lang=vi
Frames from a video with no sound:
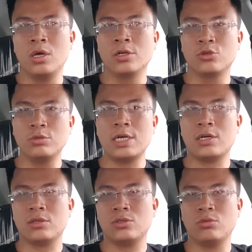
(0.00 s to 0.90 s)
Chúng ta
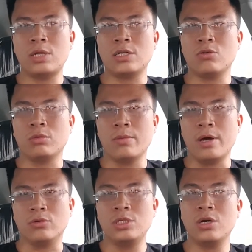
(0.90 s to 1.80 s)
chúng ta sẽ cùng tìm
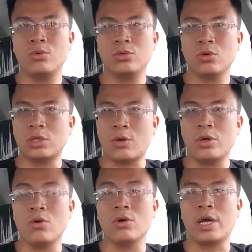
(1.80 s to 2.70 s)
hiểu chiếc Toyota
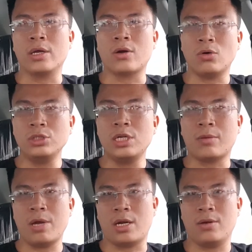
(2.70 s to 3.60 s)
Wigo này có gì đặc
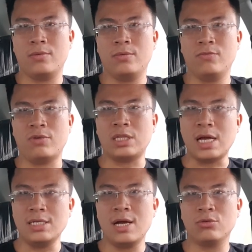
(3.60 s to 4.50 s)
biệt và
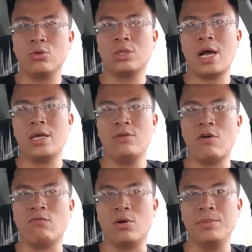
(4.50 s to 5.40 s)
tại sao Toyota hy
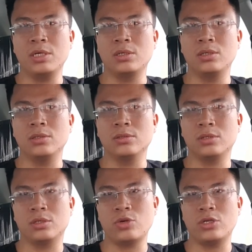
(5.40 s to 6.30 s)
vọng vào mức
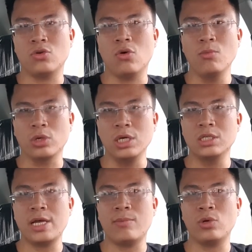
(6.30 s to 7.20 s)
ờ, doanh số 1.000
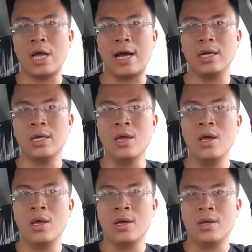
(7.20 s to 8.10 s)
xe mỗi tháng
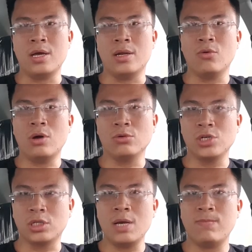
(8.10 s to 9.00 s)
để đấu đầu
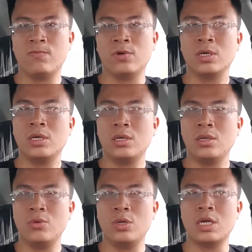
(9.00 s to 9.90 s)
trực tiếp với
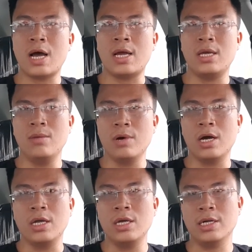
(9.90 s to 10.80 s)
Hyundai
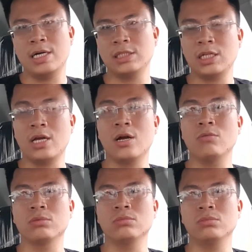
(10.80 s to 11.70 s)
i10 hiện đang rất thành
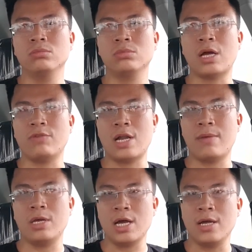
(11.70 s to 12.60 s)
công tại Việt
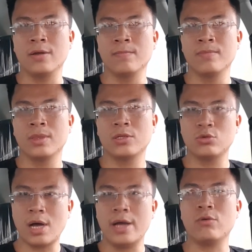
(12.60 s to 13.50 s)
Nam hiện nay.
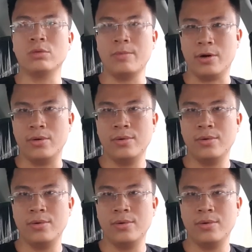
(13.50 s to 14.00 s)
Chúng ta hãy cùng tìm hiểu.